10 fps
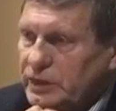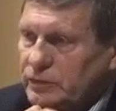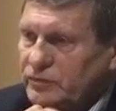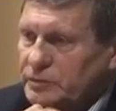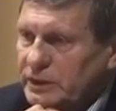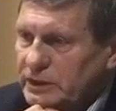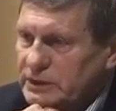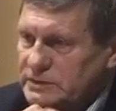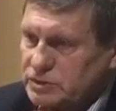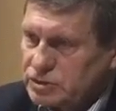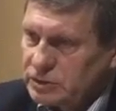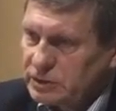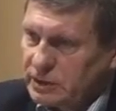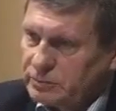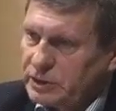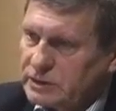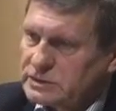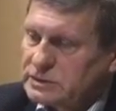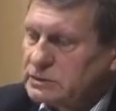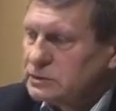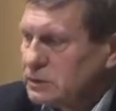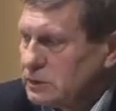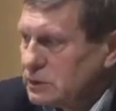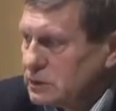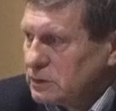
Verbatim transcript: mają w miarę elastyczny rynek pracy,